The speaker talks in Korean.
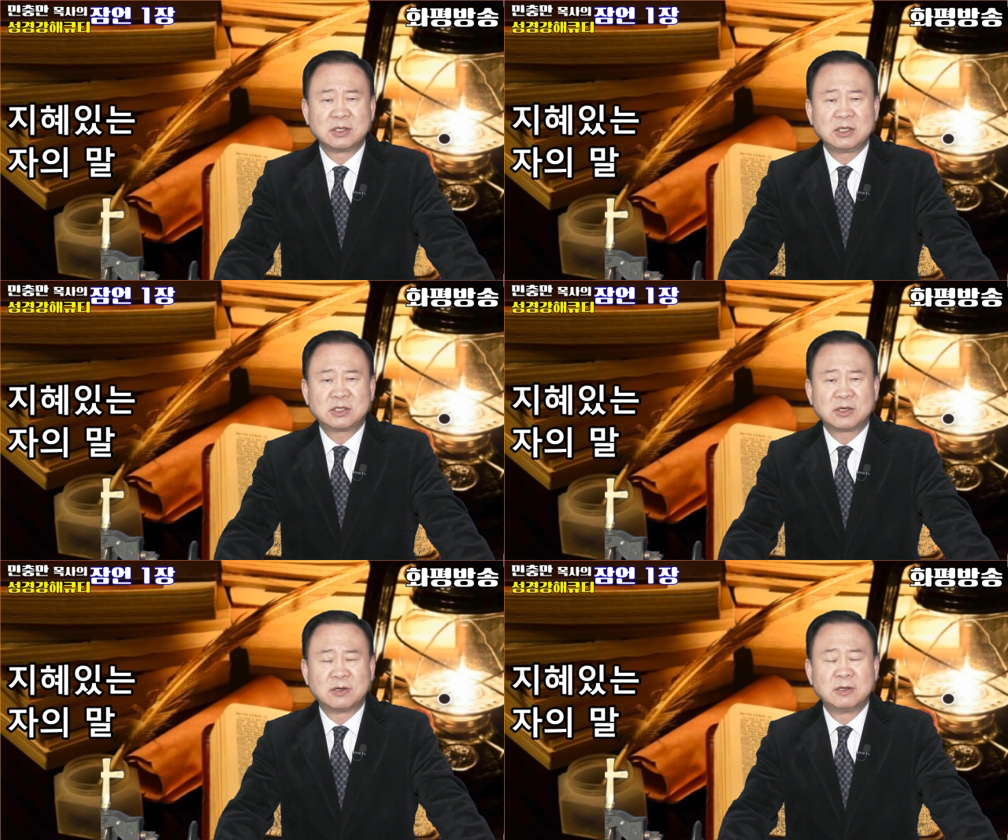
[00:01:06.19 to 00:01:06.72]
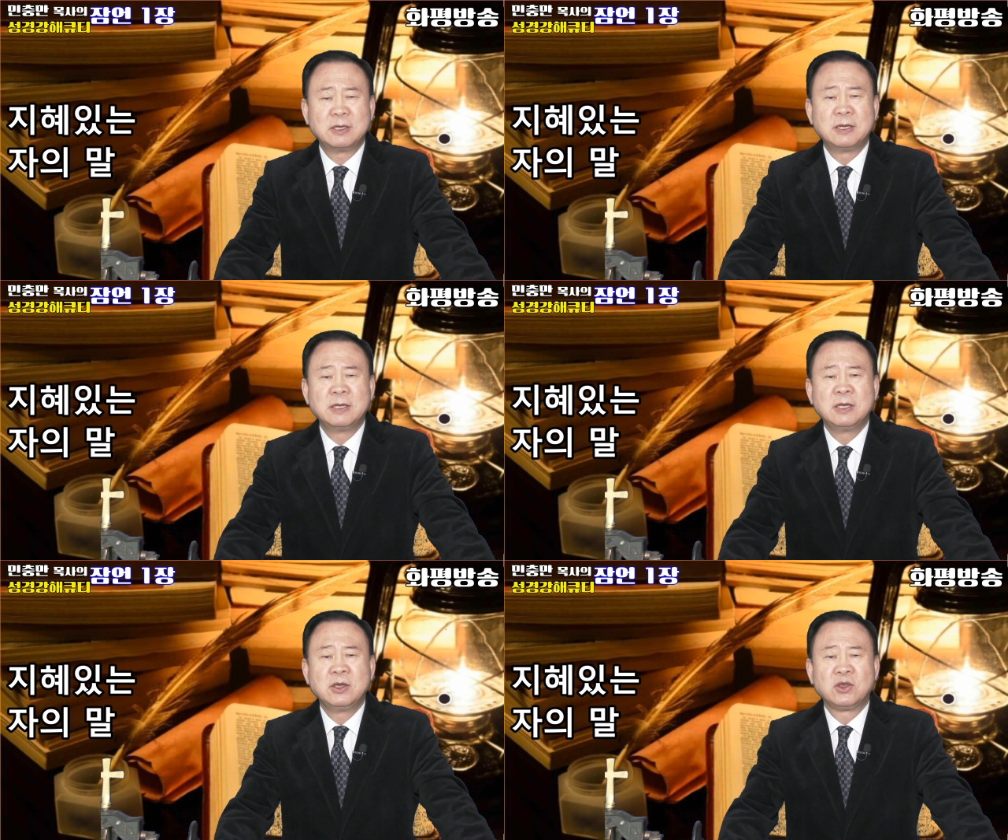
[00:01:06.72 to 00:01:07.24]
2절
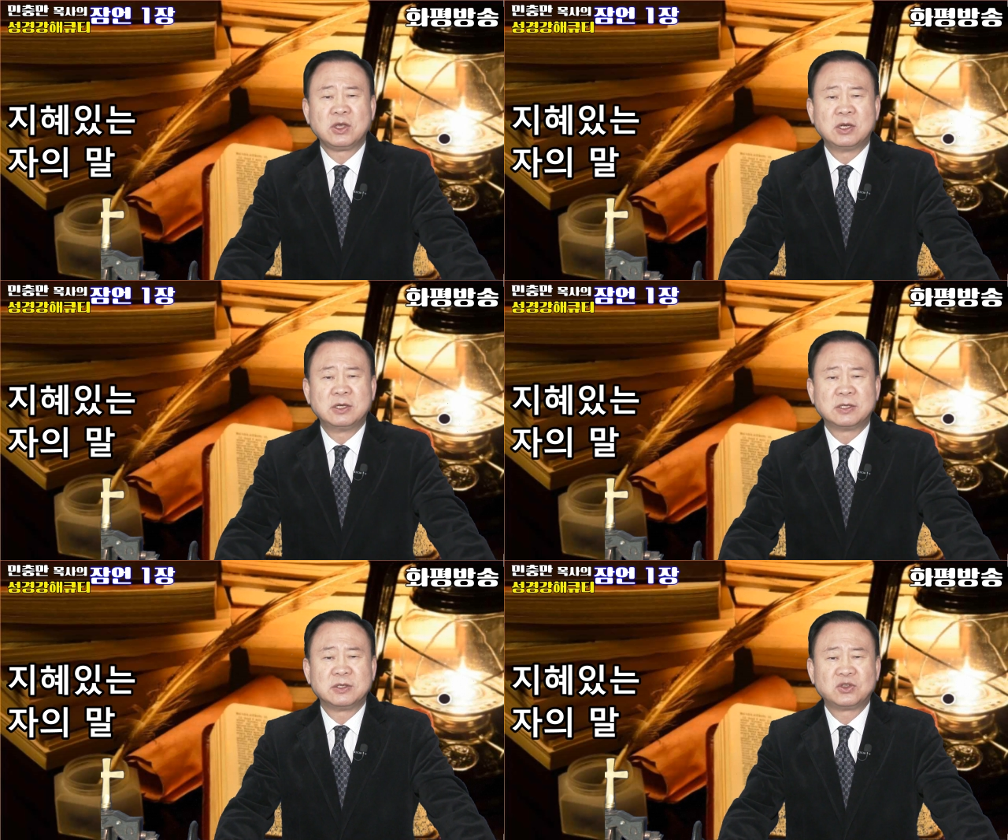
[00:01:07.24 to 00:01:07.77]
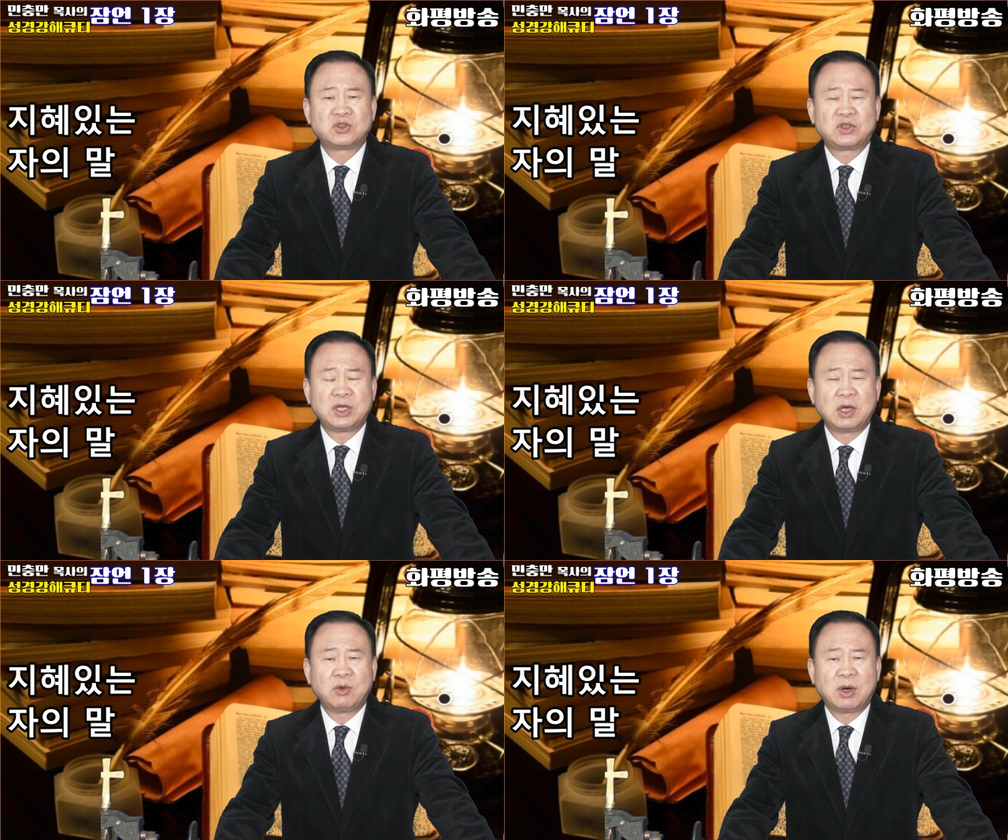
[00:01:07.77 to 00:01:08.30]
이는
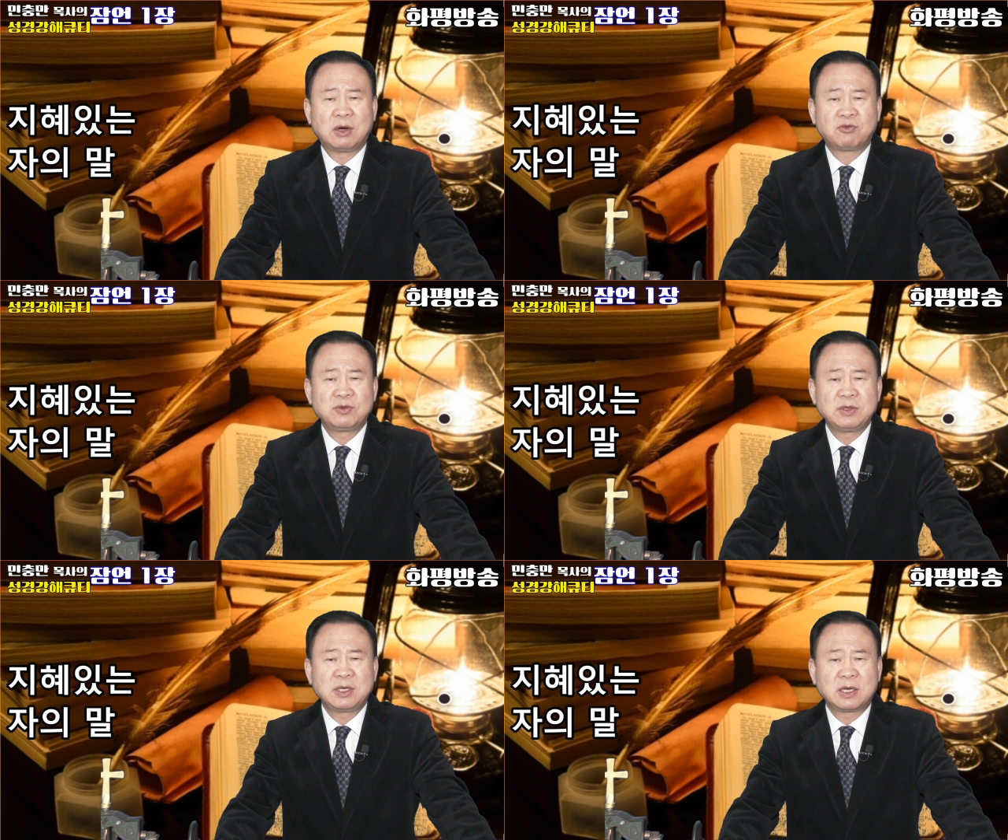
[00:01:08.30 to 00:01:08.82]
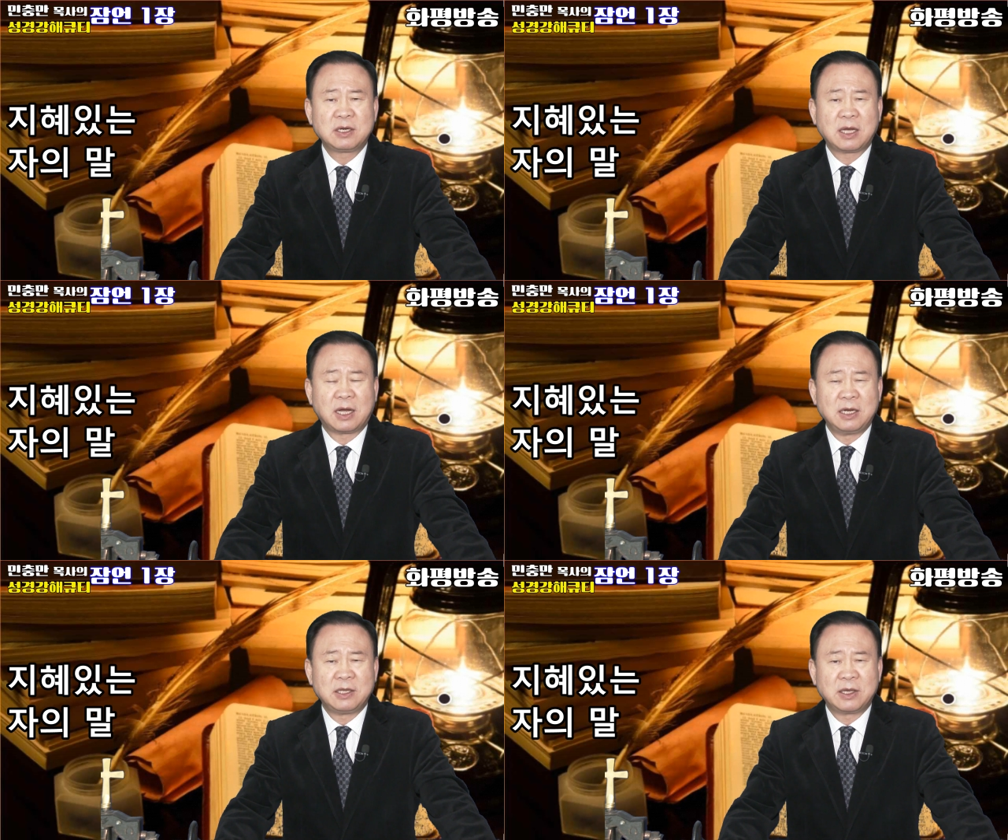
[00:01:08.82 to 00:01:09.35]
지혜와 훈계를
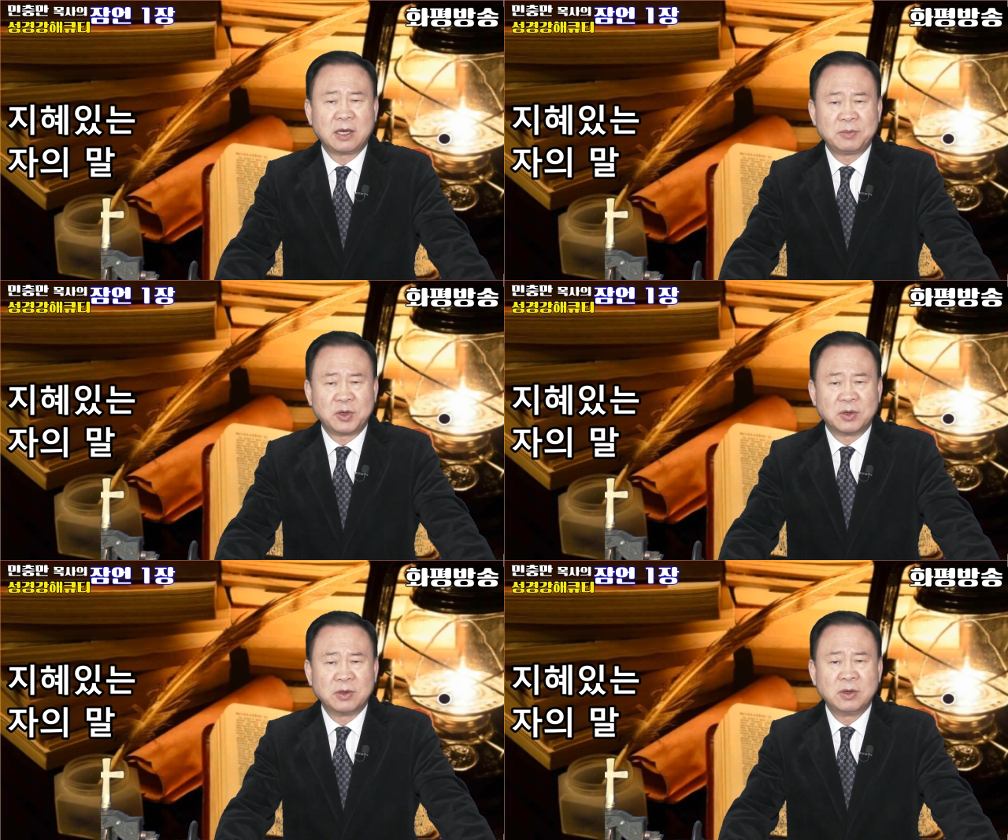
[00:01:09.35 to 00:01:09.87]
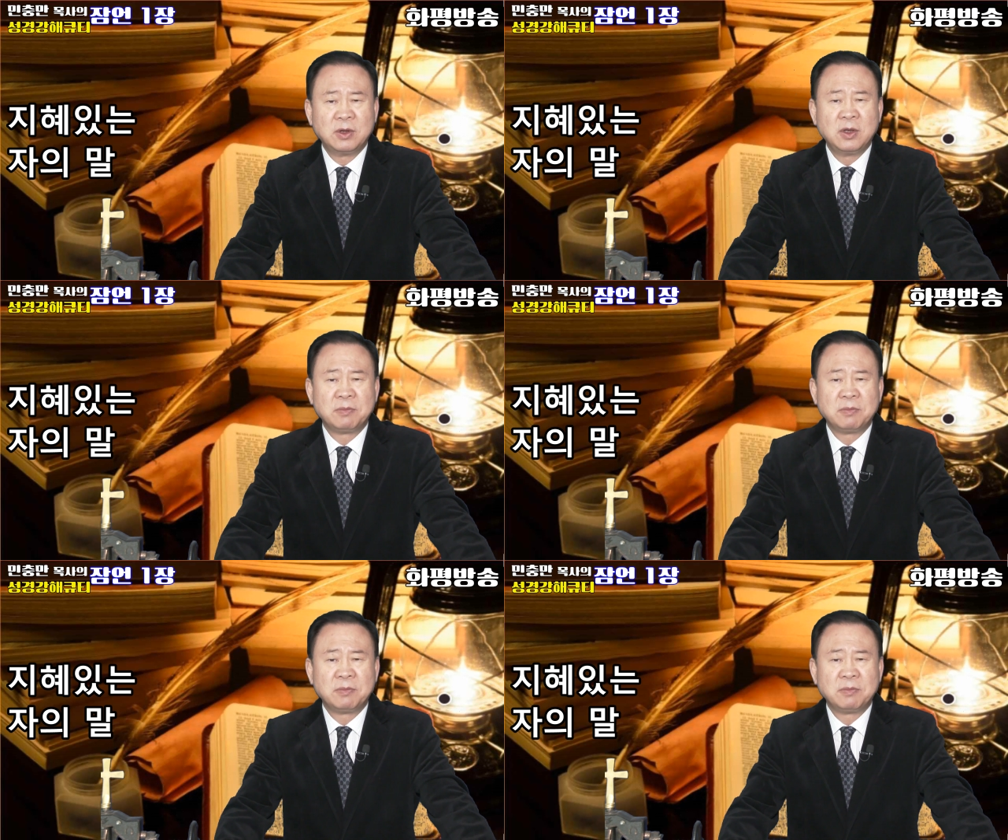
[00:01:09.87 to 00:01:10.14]
알게 하며